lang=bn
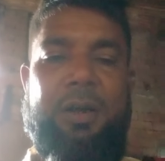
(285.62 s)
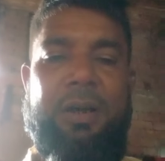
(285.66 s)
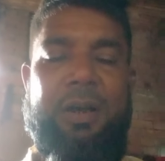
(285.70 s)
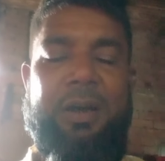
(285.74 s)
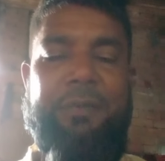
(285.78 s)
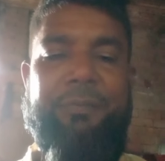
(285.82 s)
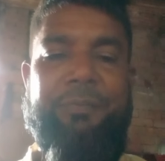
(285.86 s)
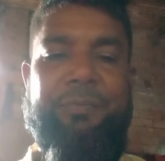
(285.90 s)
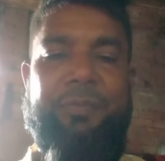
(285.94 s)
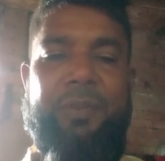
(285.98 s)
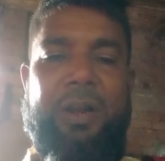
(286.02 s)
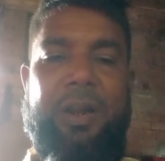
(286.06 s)

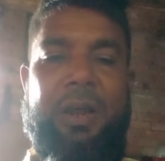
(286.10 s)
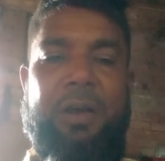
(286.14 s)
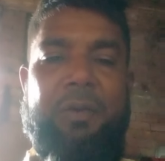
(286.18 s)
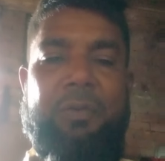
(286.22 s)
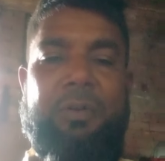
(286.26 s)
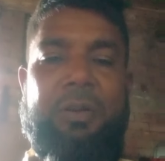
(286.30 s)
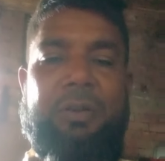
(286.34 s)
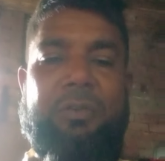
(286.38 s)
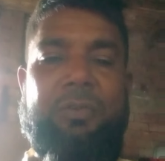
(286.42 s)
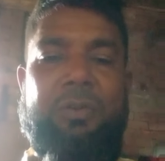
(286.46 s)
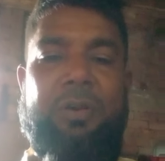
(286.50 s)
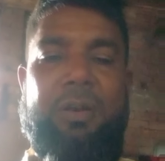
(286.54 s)
আপনারা
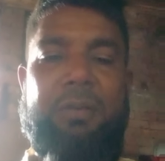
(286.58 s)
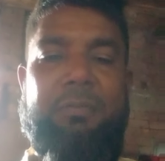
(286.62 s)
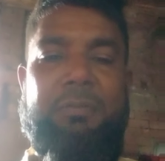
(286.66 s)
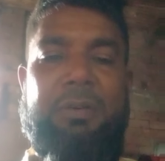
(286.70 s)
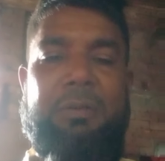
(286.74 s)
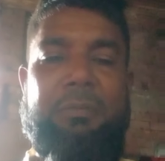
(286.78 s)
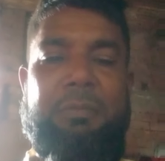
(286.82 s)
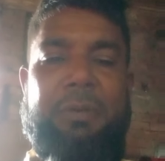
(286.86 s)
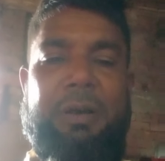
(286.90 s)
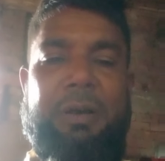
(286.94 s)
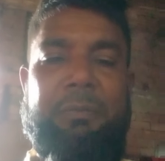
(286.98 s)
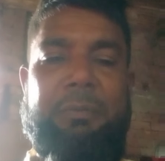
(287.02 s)
কোনো ধর্ম
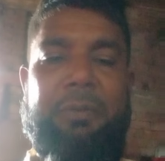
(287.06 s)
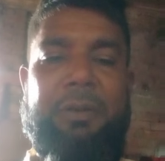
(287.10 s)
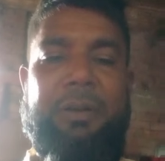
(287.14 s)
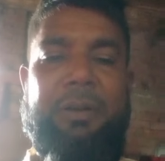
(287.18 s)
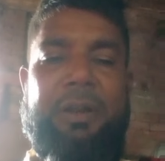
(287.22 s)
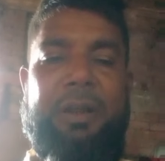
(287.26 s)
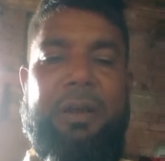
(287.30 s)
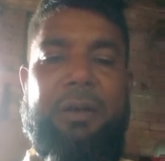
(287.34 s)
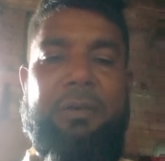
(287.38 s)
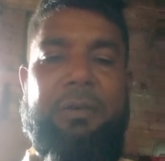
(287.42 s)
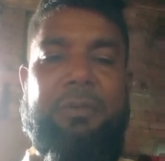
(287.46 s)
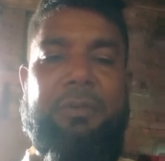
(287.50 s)
মানবেন
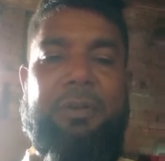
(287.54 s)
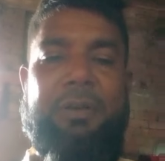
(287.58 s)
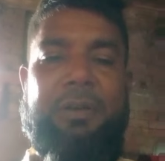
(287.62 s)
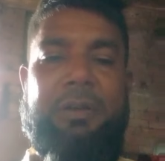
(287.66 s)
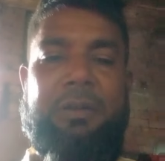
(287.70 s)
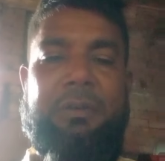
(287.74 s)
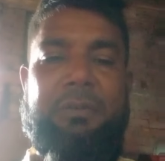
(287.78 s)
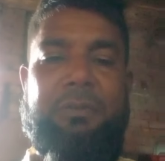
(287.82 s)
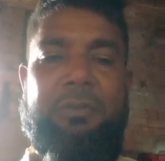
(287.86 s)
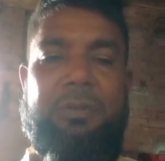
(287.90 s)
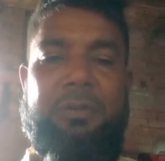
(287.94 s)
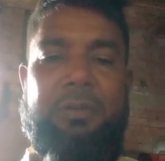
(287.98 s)
না কোনো
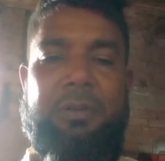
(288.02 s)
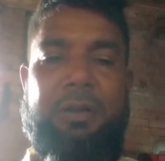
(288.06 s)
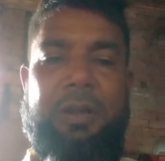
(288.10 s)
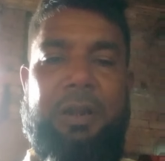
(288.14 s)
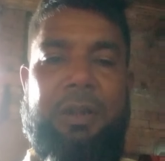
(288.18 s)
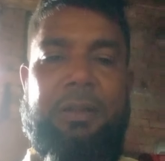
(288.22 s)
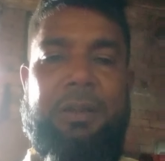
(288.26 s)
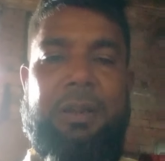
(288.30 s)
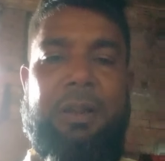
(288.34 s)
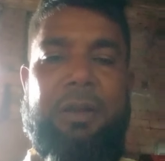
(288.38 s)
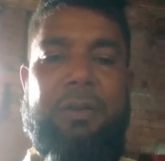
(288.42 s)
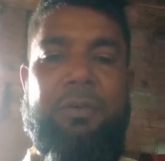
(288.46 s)

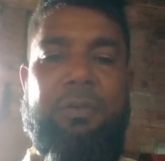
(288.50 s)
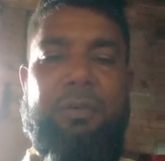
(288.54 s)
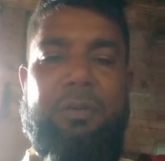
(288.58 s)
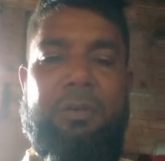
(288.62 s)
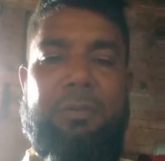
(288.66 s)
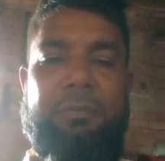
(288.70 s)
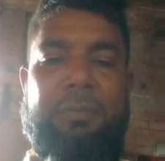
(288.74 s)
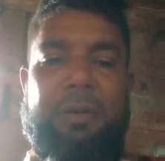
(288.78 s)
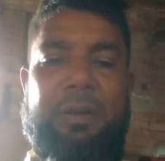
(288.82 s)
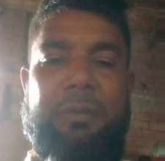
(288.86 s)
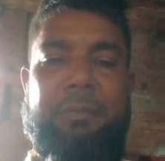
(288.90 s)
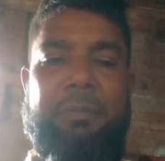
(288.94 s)
আল্লাহর
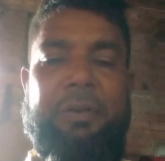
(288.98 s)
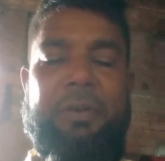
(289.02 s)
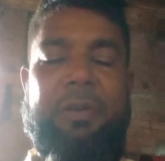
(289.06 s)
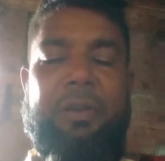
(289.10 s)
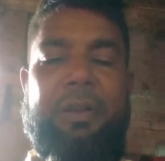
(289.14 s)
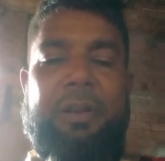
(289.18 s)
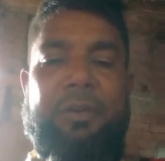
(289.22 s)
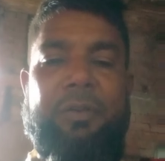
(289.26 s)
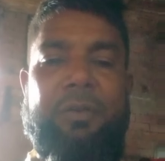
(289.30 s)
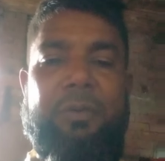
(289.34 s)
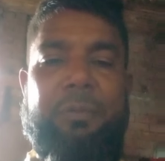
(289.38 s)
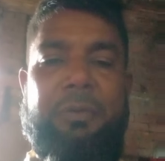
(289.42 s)
হুকুম মানবেন
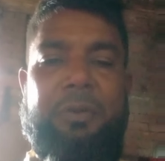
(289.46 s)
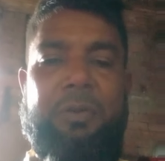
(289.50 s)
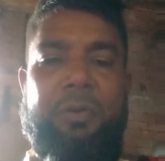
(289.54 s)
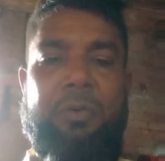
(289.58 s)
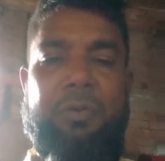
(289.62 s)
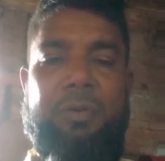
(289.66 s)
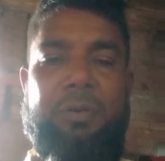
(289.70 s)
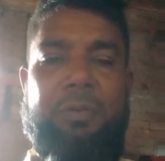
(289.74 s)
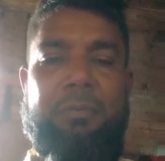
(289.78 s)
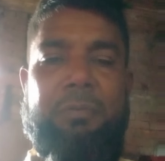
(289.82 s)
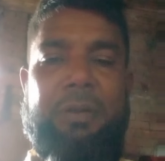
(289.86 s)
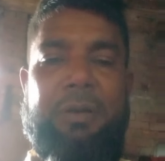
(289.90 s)
না নবীর
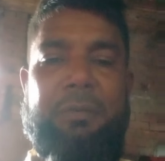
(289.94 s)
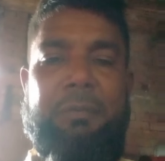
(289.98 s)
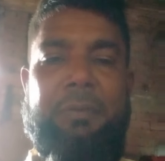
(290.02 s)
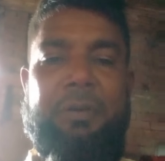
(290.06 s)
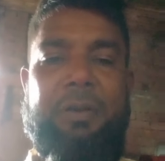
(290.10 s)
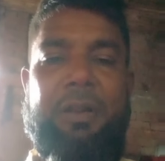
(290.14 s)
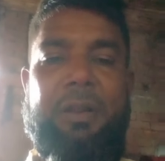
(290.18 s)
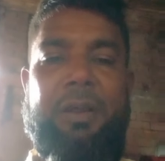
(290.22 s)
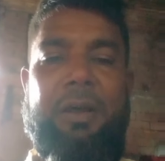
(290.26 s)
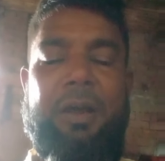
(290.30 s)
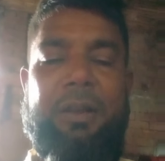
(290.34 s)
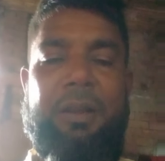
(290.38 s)
হুকুম মানবেন
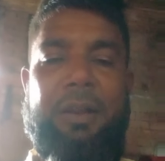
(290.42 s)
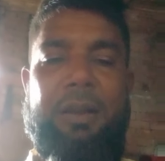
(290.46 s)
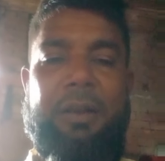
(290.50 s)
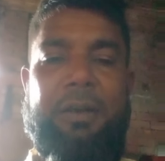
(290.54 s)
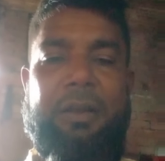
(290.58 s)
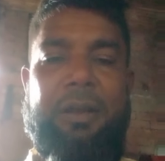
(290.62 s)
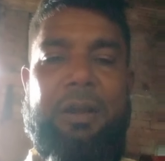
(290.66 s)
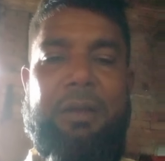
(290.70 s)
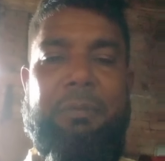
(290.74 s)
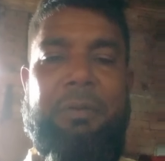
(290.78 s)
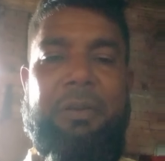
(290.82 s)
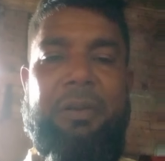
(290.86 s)
না হালাল
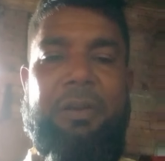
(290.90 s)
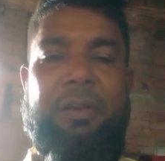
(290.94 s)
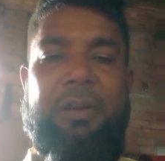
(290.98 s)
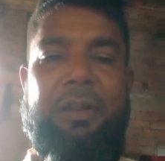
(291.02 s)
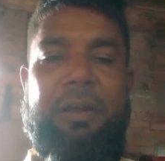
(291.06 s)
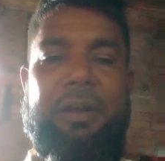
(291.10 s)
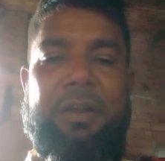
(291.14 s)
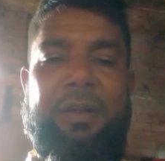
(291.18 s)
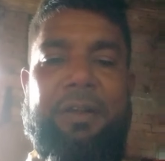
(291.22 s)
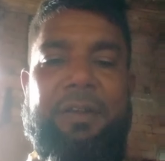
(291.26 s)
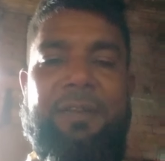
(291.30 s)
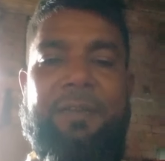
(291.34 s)
খাবেন
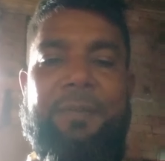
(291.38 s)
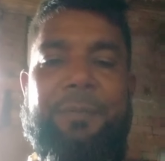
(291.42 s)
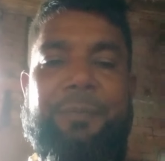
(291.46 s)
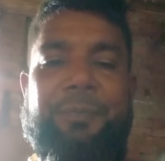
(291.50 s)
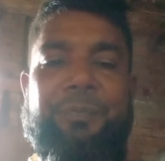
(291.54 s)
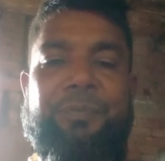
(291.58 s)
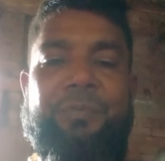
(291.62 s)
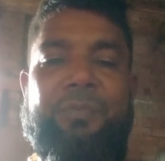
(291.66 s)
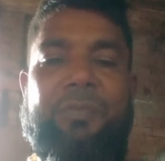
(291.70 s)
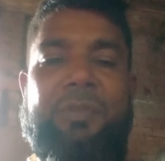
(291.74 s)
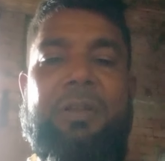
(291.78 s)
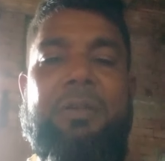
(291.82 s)
না
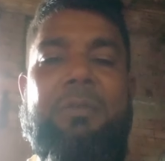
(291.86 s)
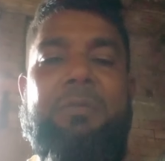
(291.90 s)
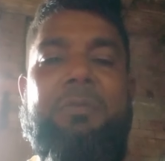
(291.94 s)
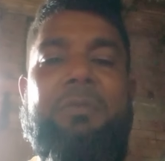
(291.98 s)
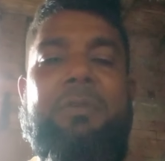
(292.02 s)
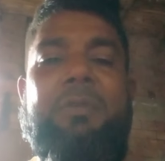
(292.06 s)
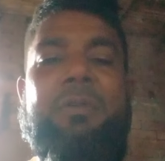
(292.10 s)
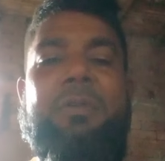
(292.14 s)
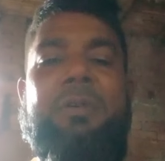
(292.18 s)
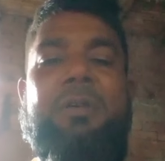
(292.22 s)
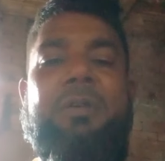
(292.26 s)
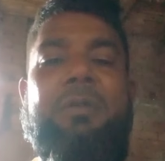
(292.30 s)

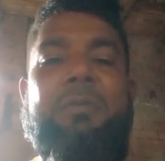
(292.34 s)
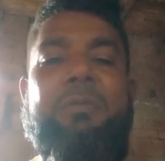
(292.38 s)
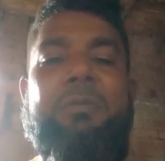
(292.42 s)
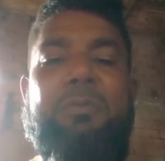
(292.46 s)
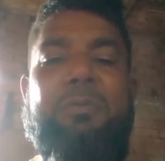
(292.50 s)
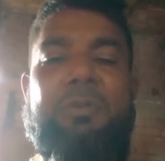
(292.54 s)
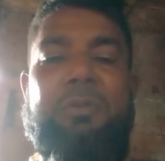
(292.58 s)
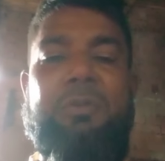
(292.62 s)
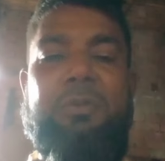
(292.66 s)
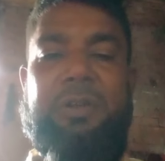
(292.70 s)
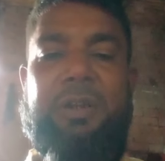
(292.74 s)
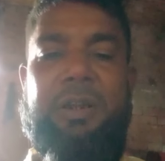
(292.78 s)

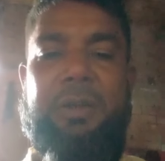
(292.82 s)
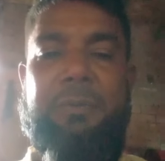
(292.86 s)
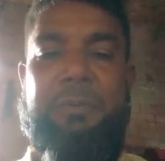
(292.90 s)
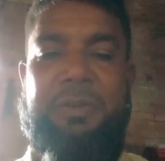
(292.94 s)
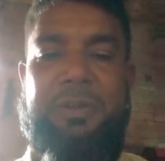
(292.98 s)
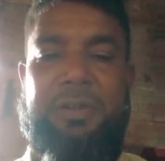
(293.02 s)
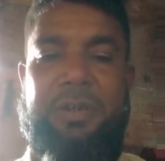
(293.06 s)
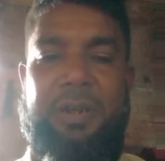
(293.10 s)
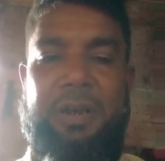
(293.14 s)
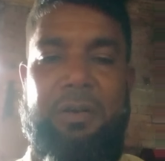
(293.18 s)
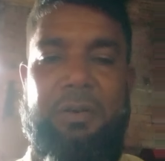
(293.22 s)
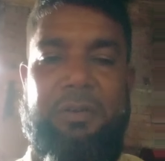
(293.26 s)
মুখ দিয়ে
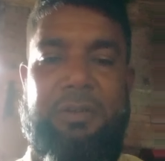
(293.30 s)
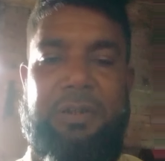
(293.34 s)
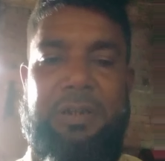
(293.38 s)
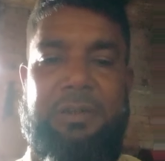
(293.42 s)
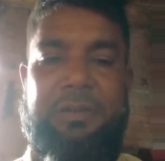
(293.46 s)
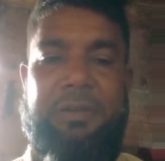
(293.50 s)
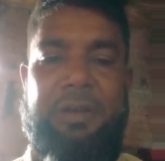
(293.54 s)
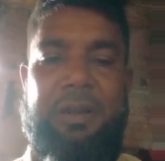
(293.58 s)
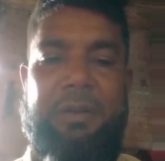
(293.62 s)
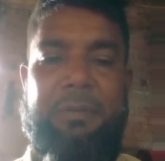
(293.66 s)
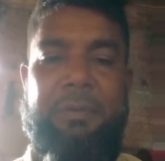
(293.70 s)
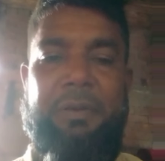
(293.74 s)
মিশা কথা
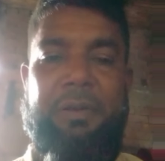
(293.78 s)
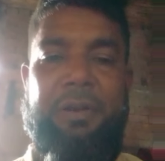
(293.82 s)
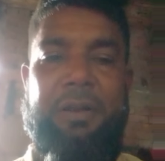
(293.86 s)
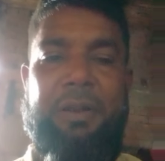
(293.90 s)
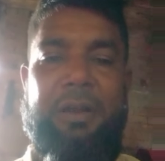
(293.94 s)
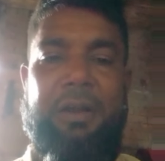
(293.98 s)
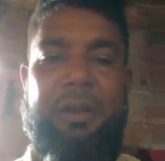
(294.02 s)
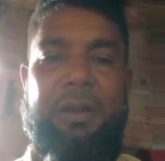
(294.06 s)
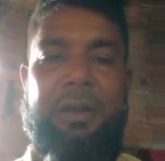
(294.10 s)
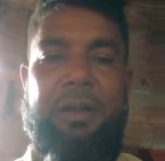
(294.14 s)
ছাড়বেন না